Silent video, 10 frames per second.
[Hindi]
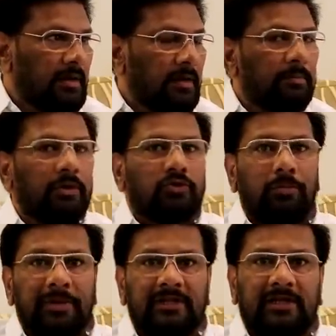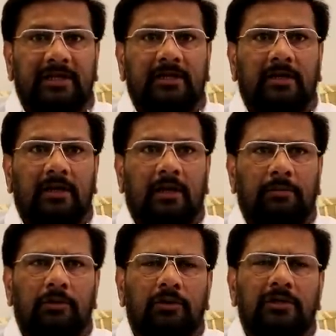हम बहुत उम्मीद थी
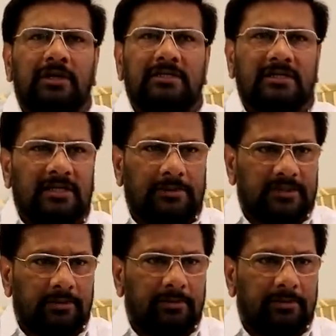हम लोग डीसी साहब से